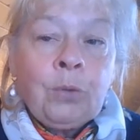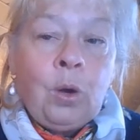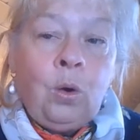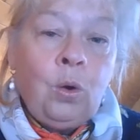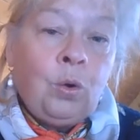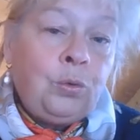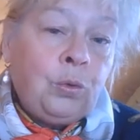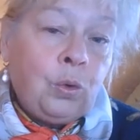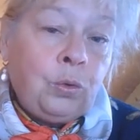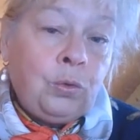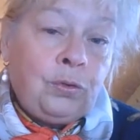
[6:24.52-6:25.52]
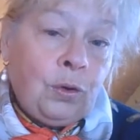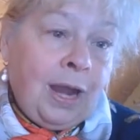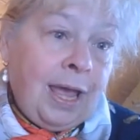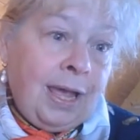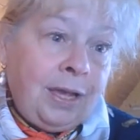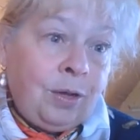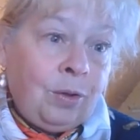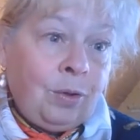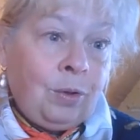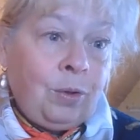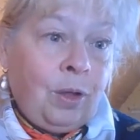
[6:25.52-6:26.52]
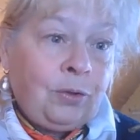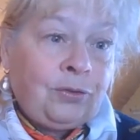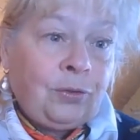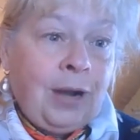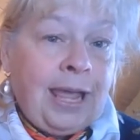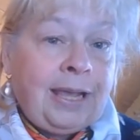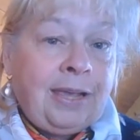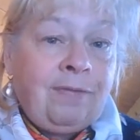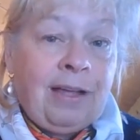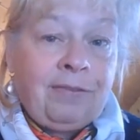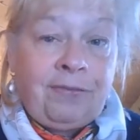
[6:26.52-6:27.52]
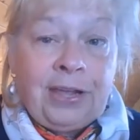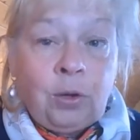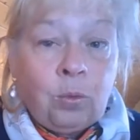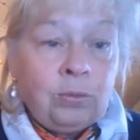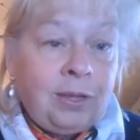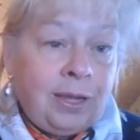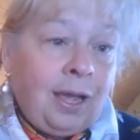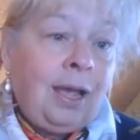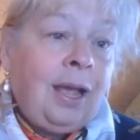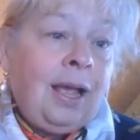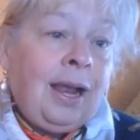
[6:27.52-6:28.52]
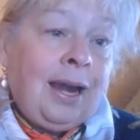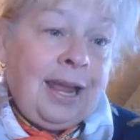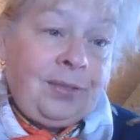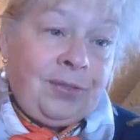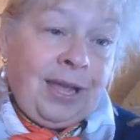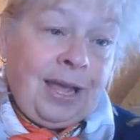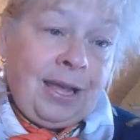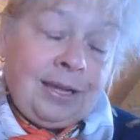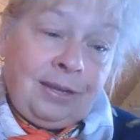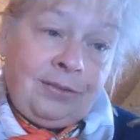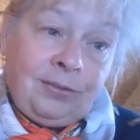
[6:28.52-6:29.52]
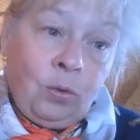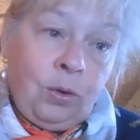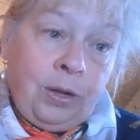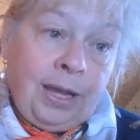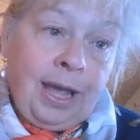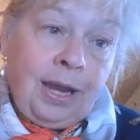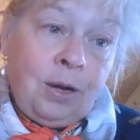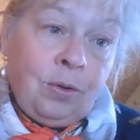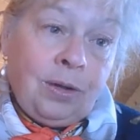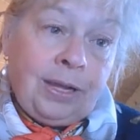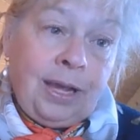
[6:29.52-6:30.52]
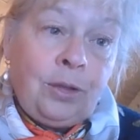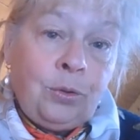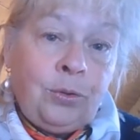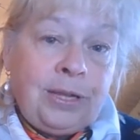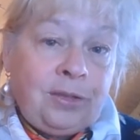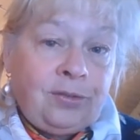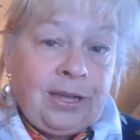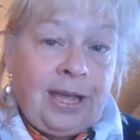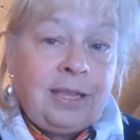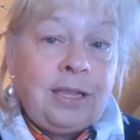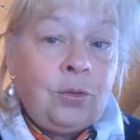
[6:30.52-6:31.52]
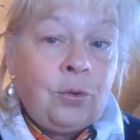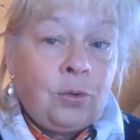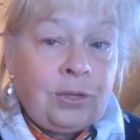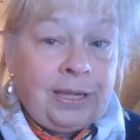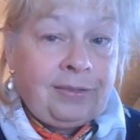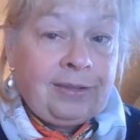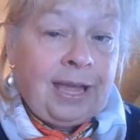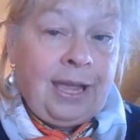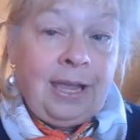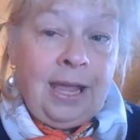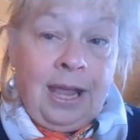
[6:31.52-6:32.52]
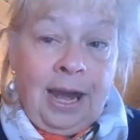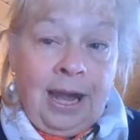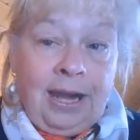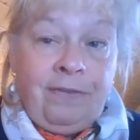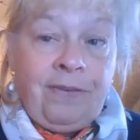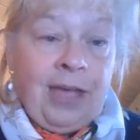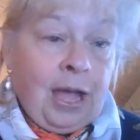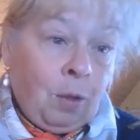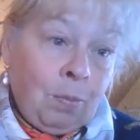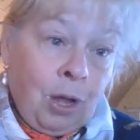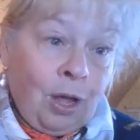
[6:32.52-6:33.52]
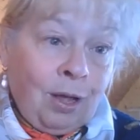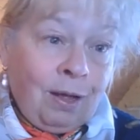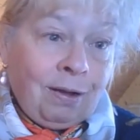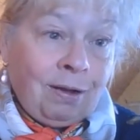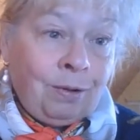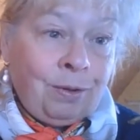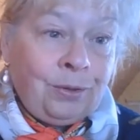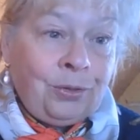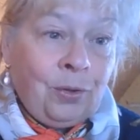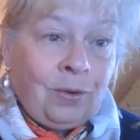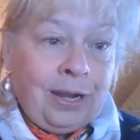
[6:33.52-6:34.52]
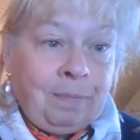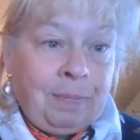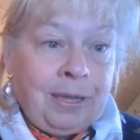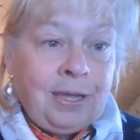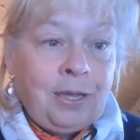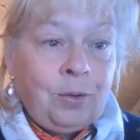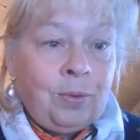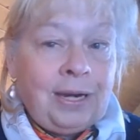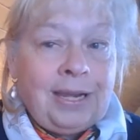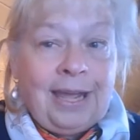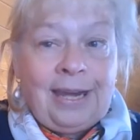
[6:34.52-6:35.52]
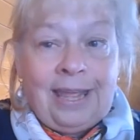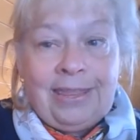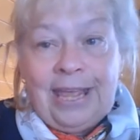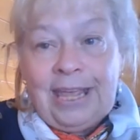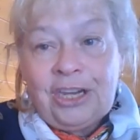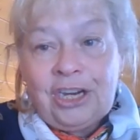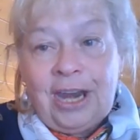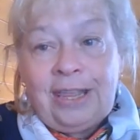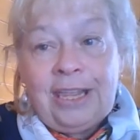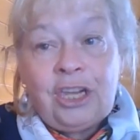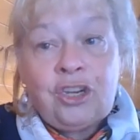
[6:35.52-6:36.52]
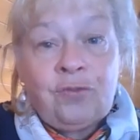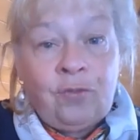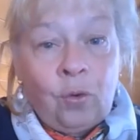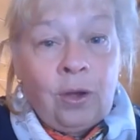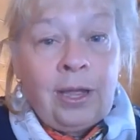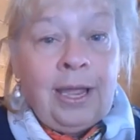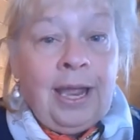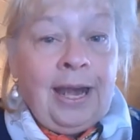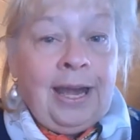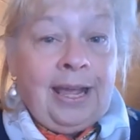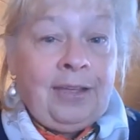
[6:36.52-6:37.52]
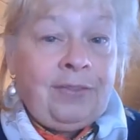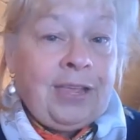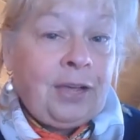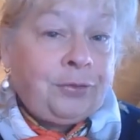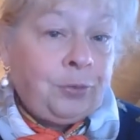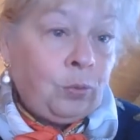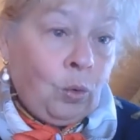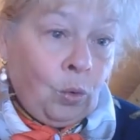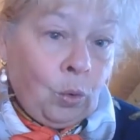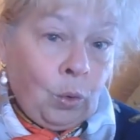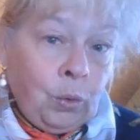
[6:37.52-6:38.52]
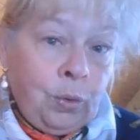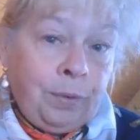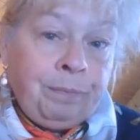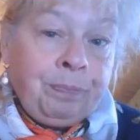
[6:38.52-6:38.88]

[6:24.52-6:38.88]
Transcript: le retour du soleil, euh, un soleil qui va féconder la terre et sans lequel rien ne naîtrait ni ne renaîtrait. L'hiver meurt, dans les pays où il y a de la neige, la neige fond, les rivières sont en crue,